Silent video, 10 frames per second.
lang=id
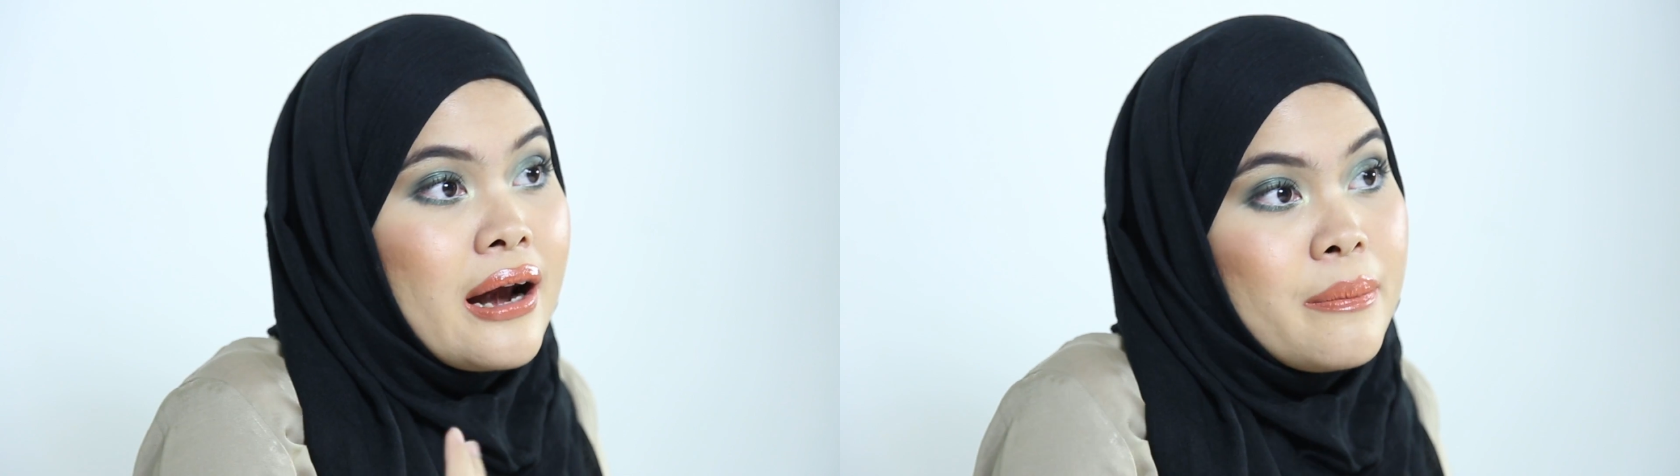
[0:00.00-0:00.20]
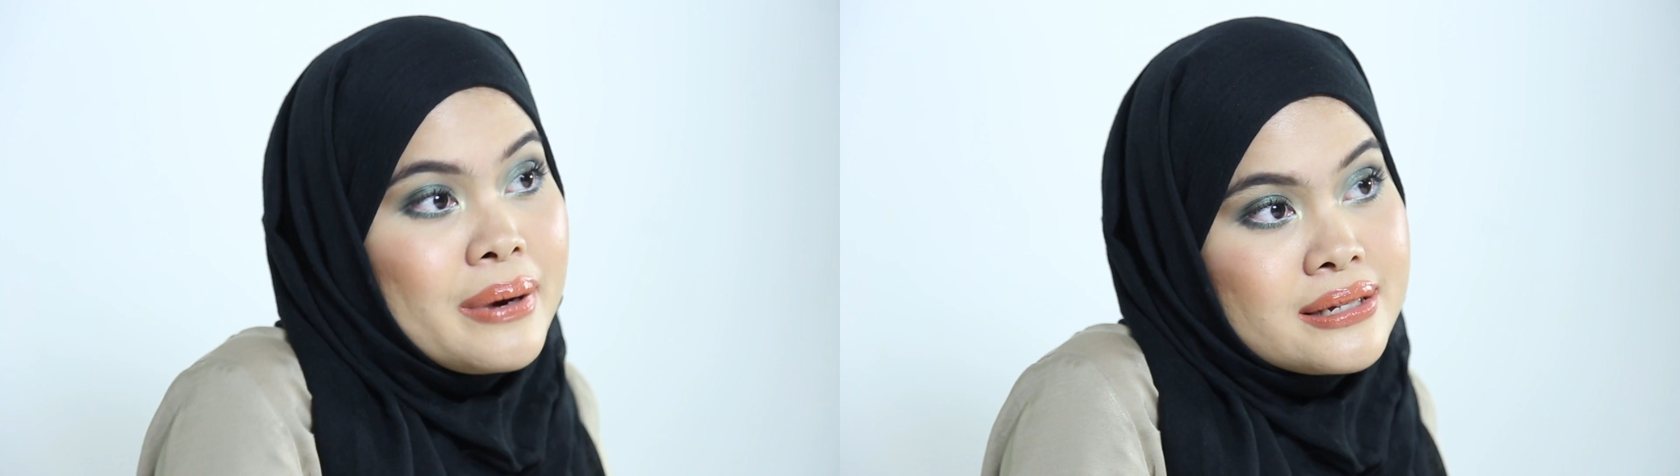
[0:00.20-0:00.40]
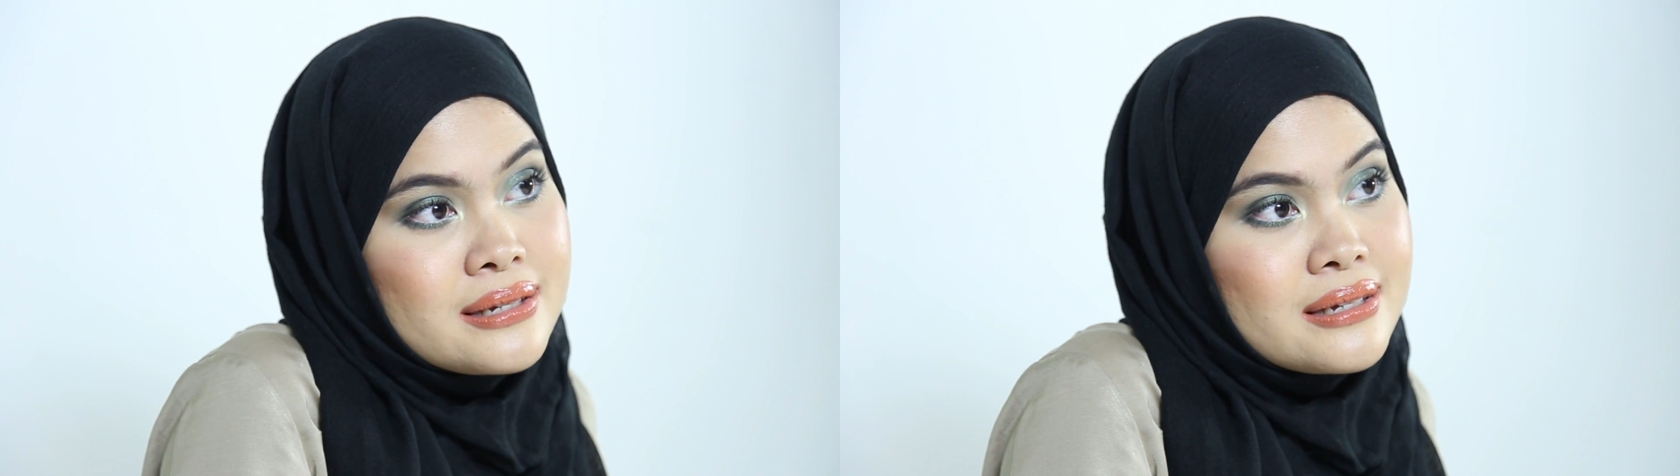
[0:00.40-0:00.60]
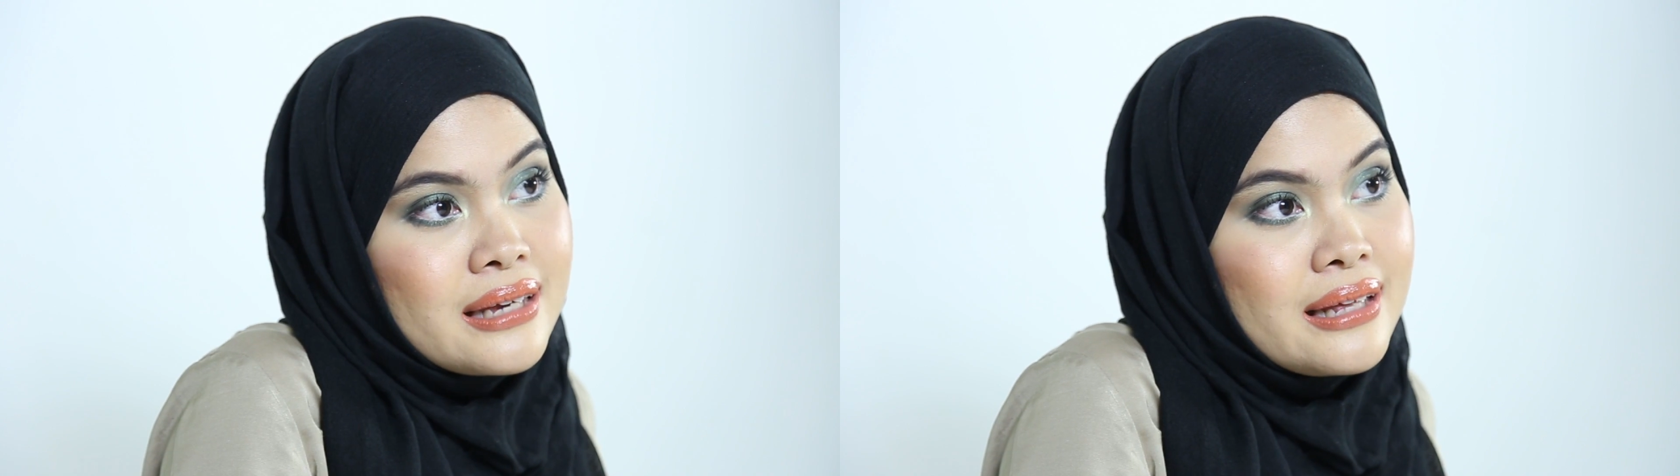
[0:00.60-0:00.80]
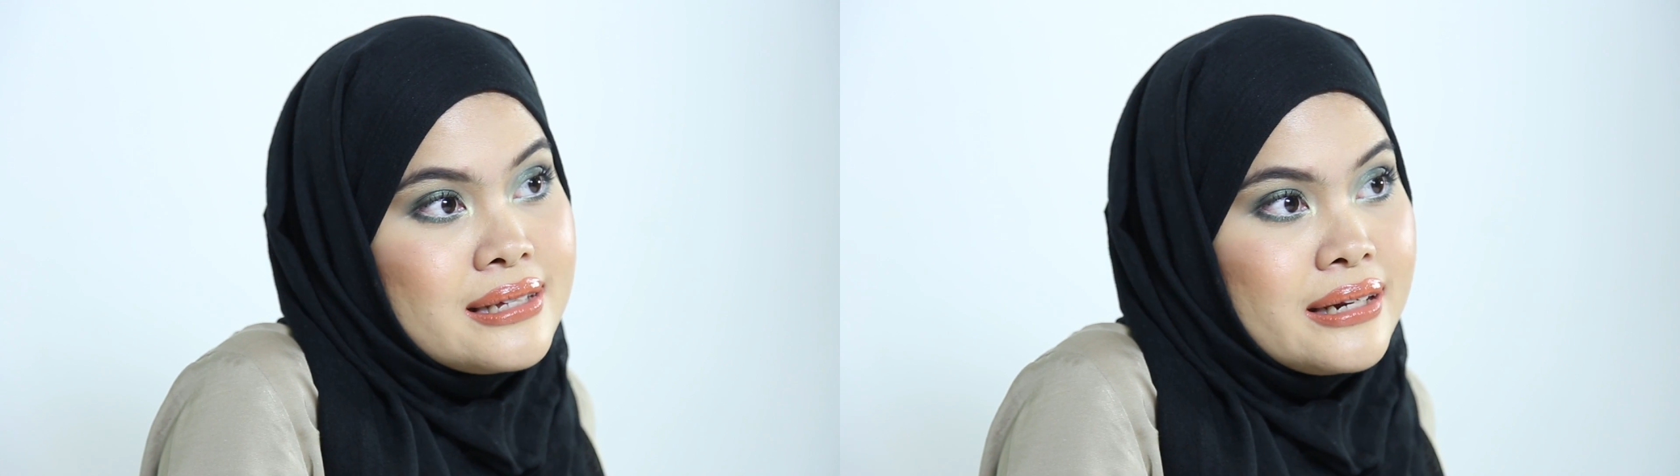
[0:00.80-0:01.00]

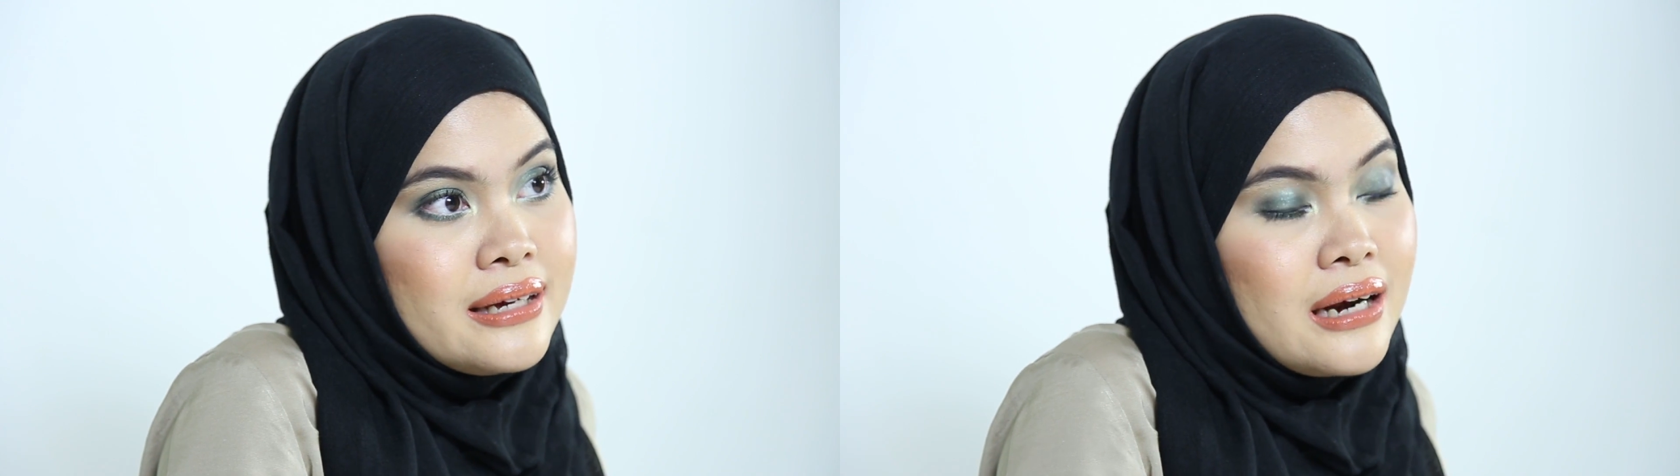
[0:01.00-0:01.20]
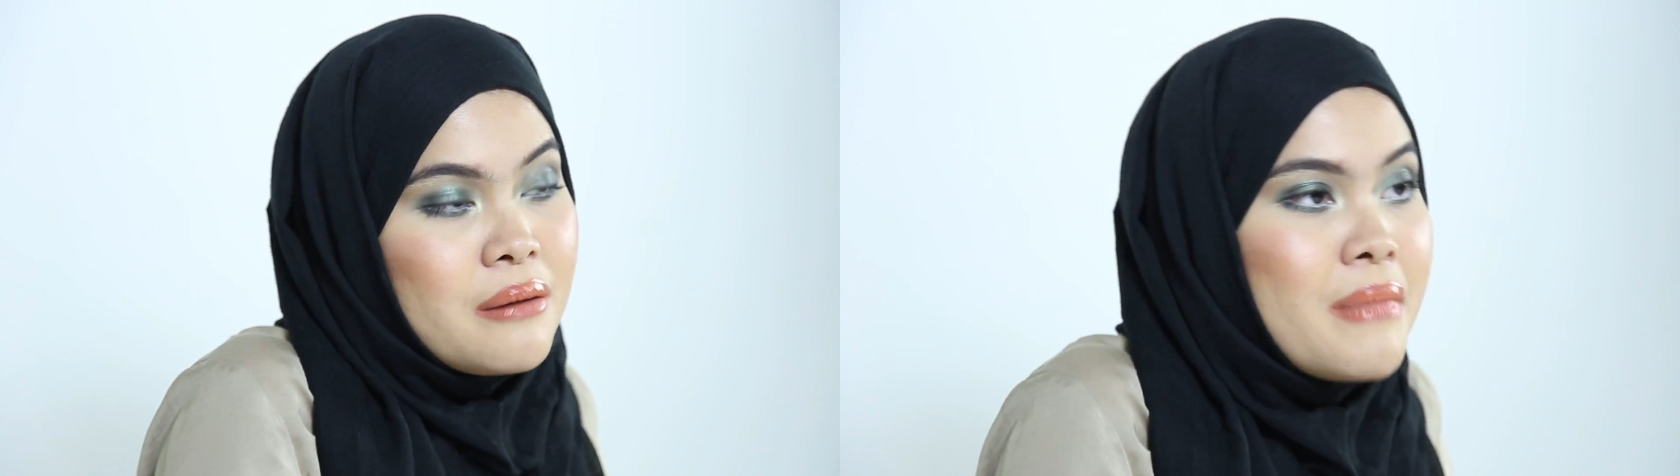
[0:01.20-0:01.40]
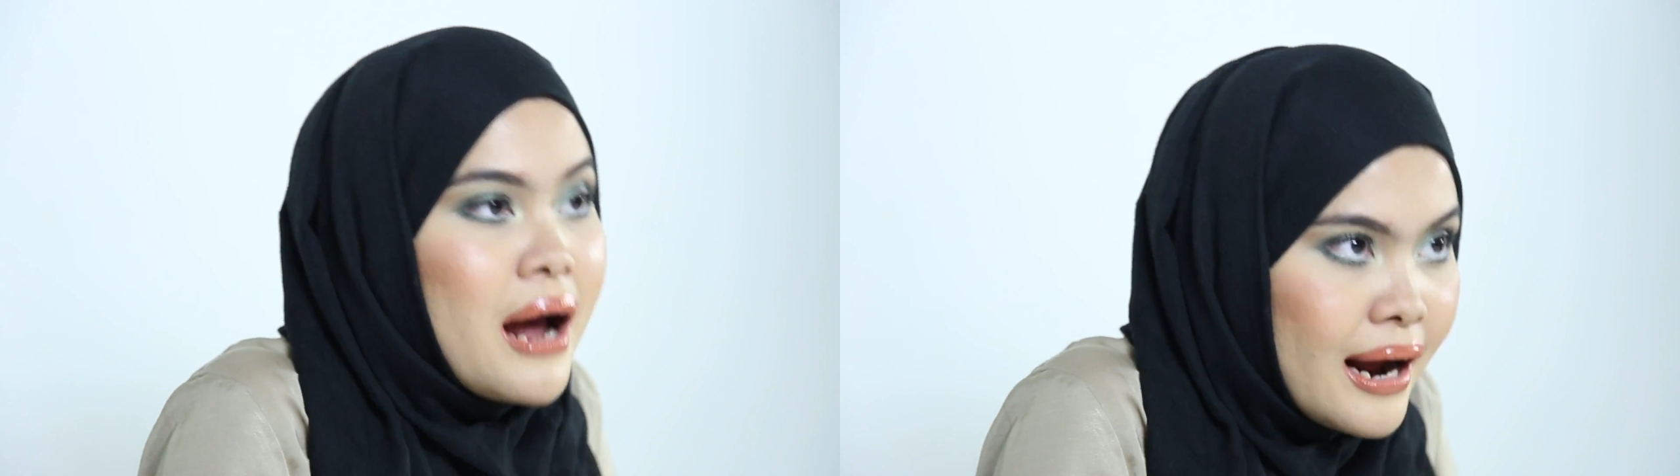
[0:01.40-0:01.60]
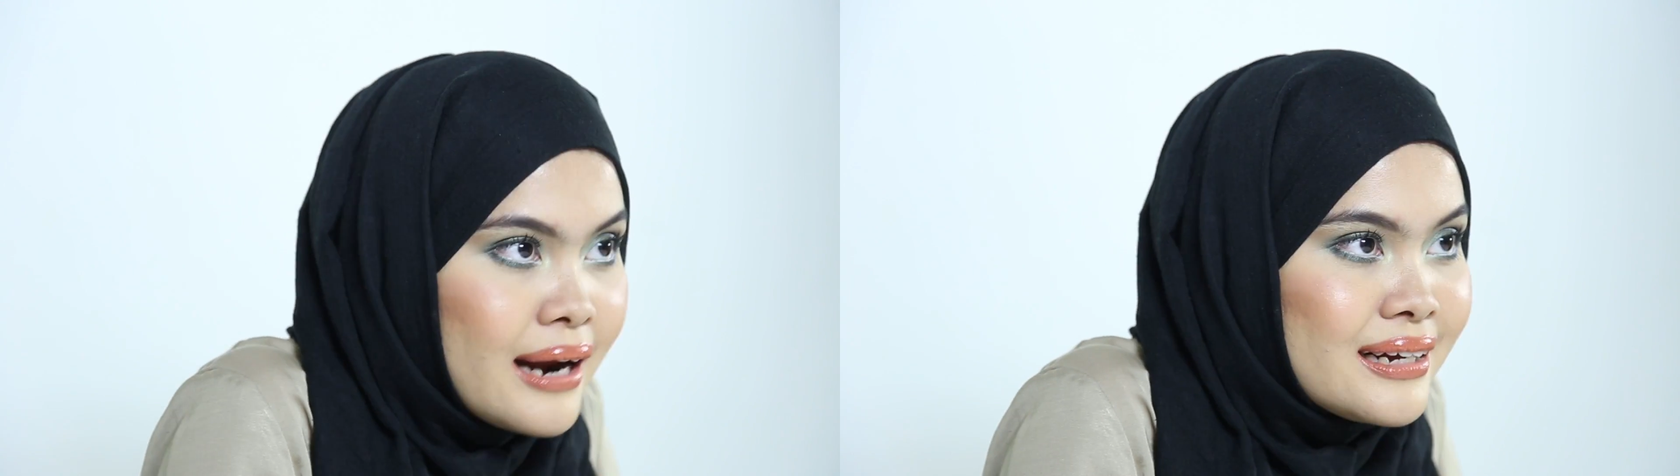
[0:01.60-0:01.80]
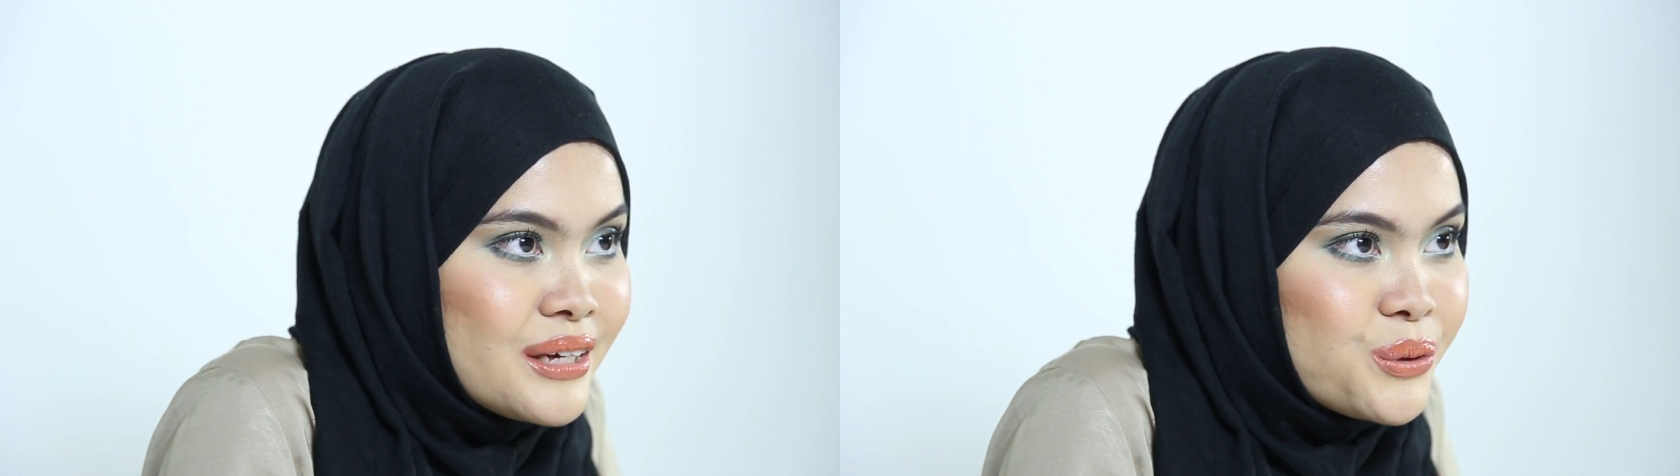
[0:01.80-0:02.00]
atas kita jadi lemah kan